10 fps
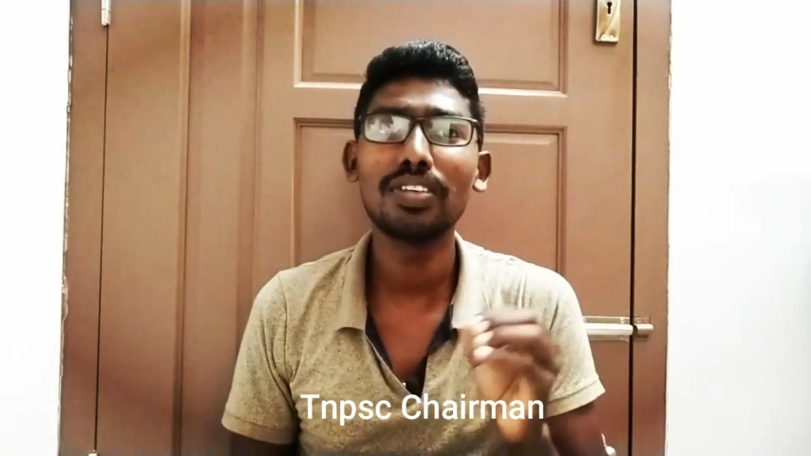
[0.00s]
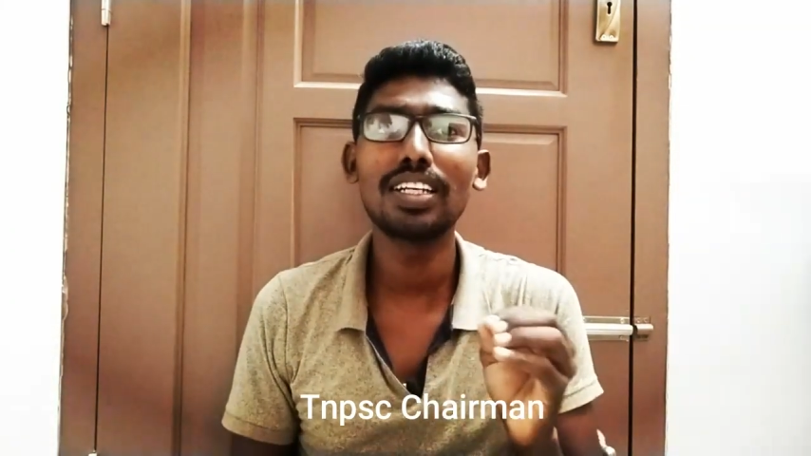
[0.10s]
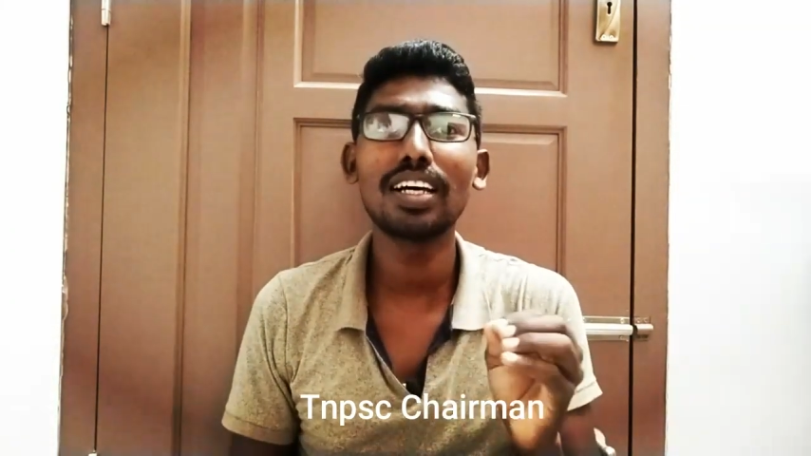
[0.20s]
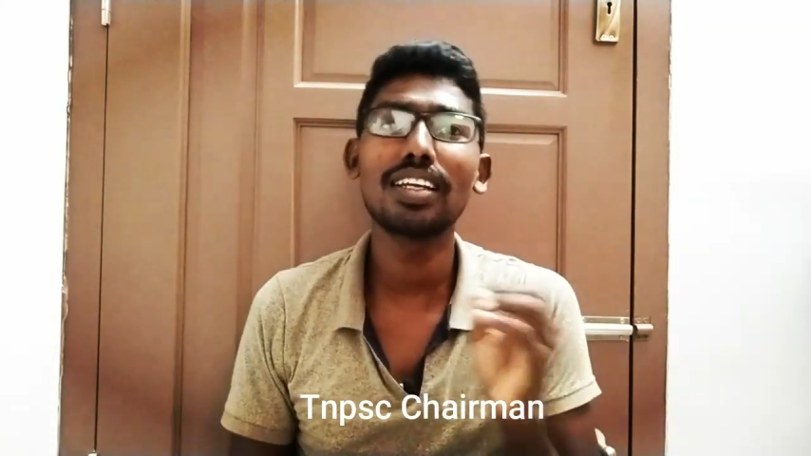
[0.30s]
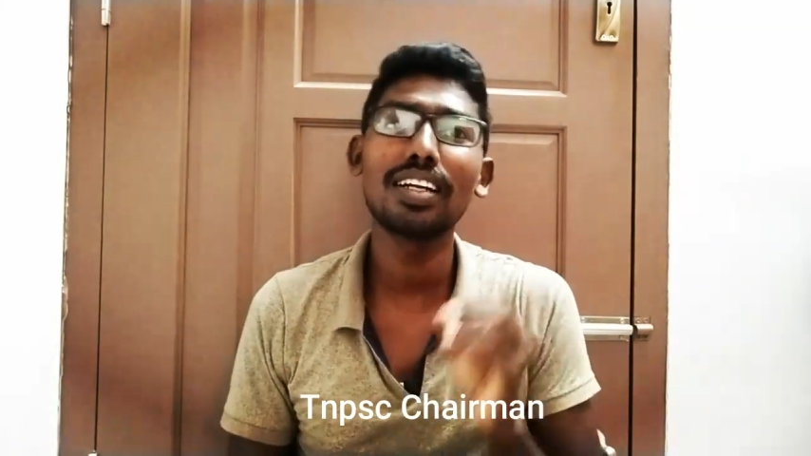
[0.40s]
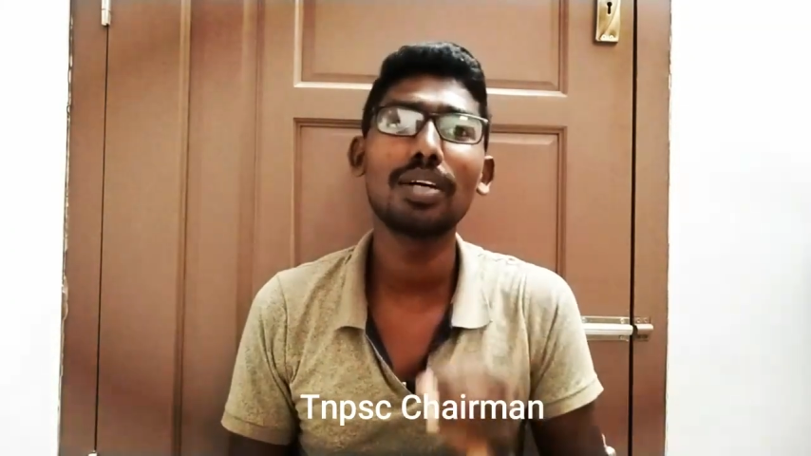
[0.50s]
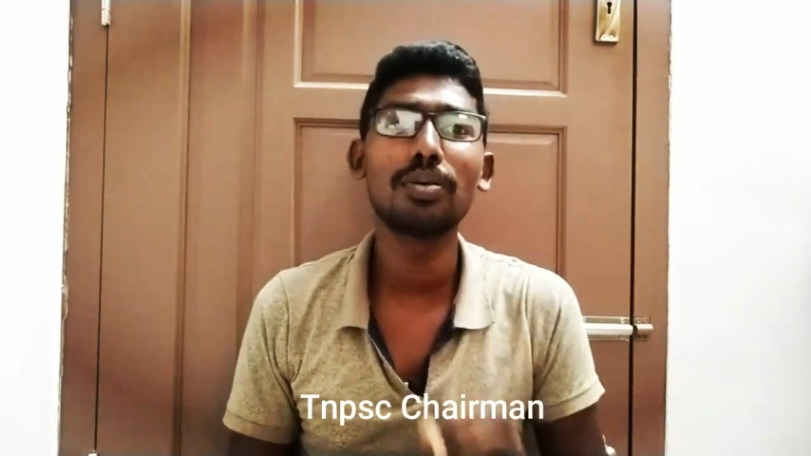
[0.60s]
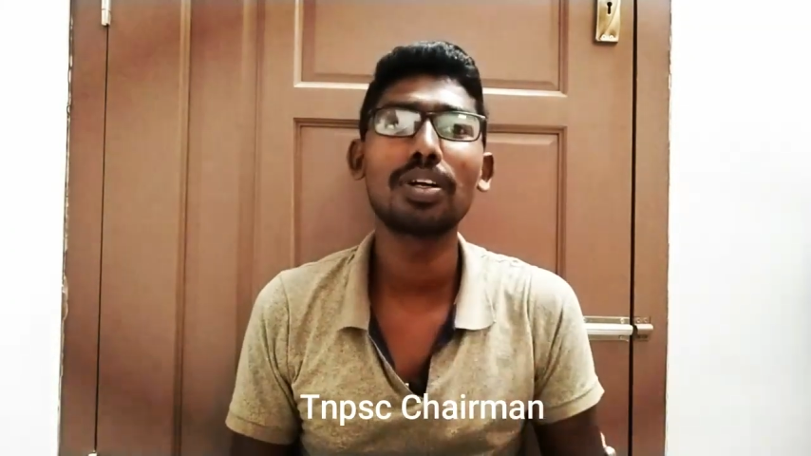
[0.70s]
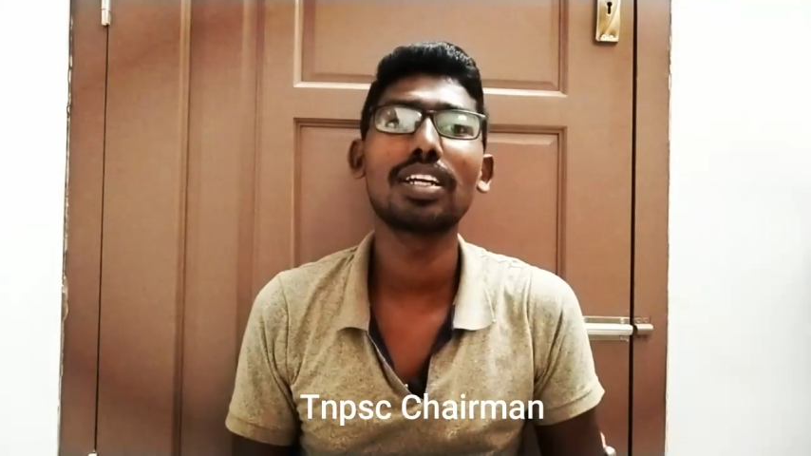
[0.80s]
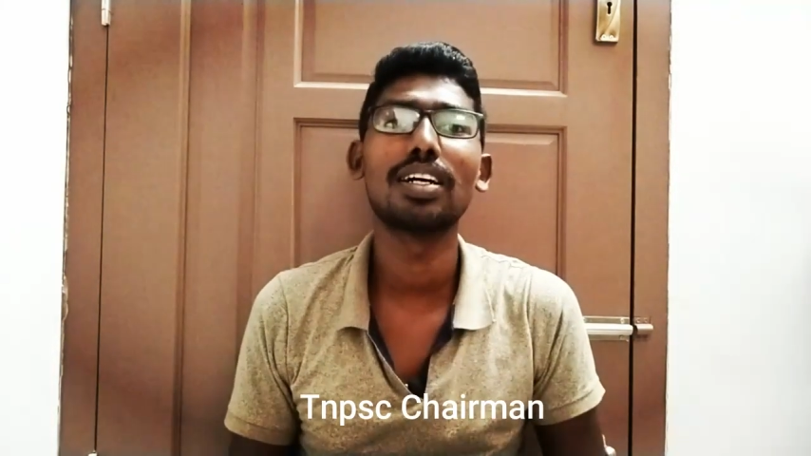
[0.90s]
விட்டால் தானடா
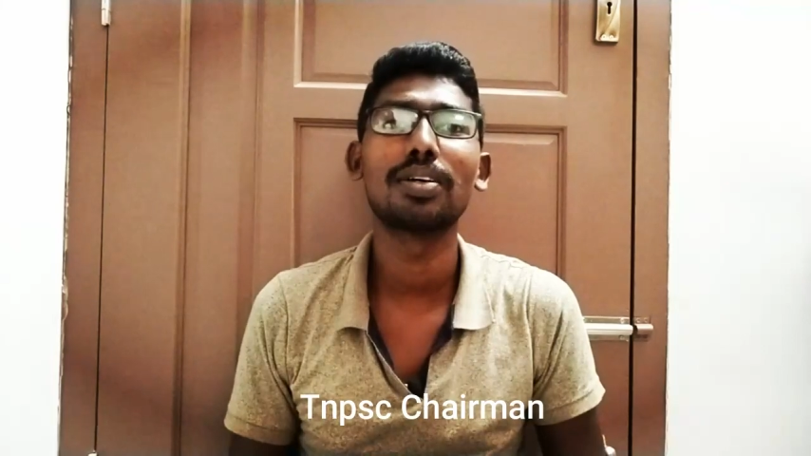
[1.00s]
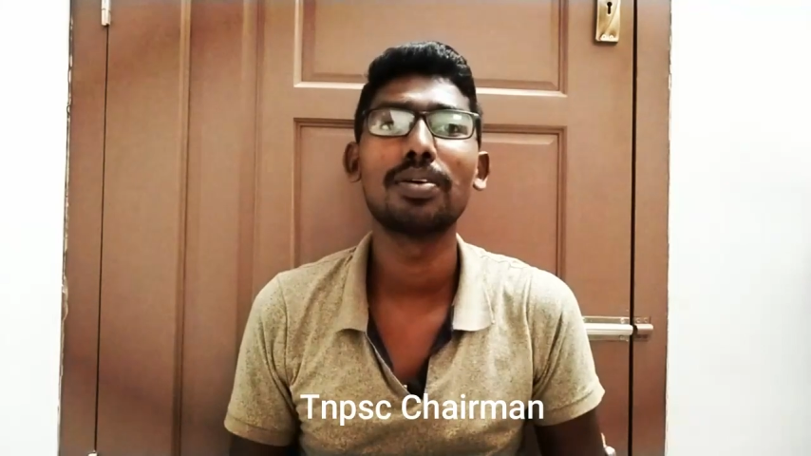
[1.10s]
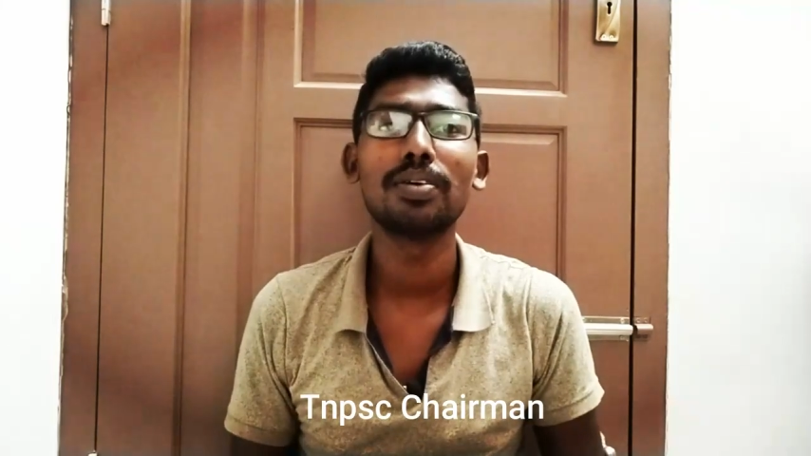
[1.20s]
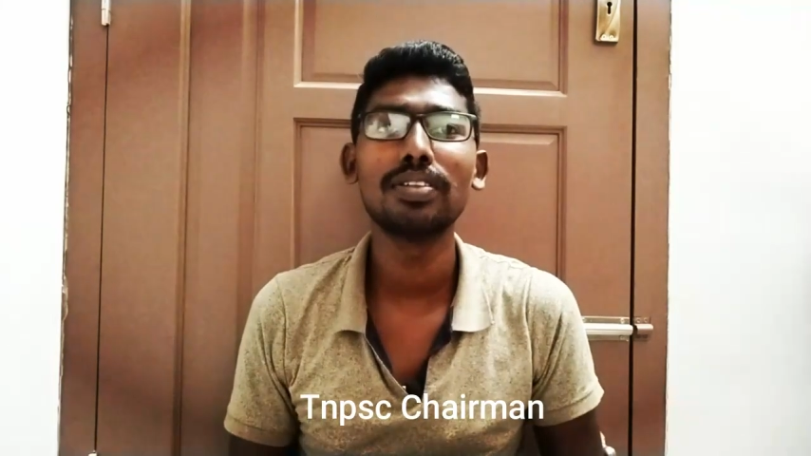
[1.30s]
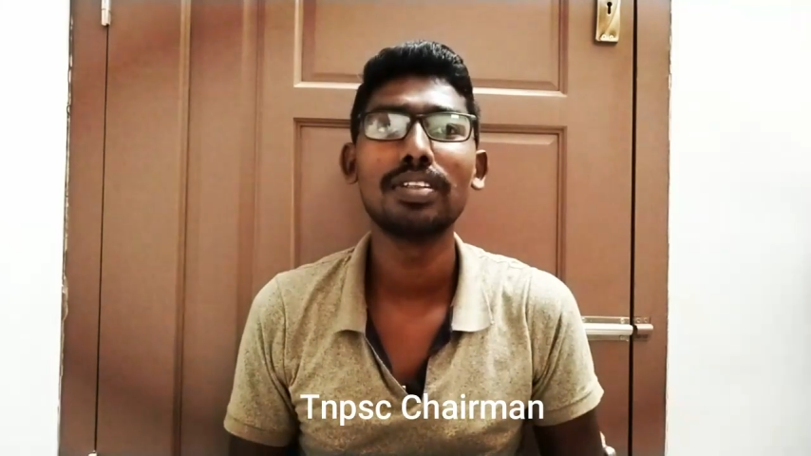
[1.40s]
ஓகே ஆகும்